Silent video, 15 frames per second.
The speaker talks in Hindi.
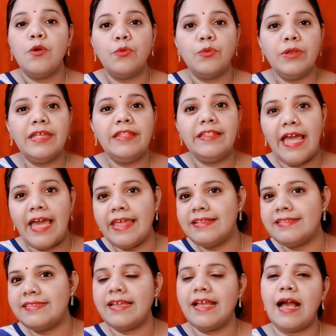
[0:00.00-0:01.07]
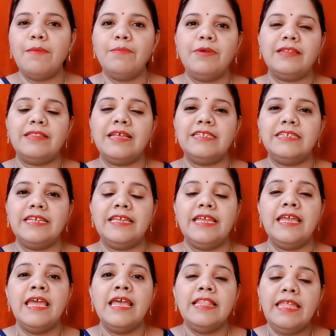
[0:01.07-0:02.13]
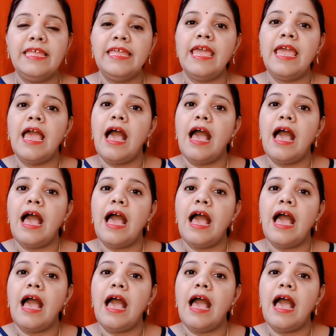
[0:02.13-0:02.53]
उन्हें धैर्य से काम करना चाहिए देखिए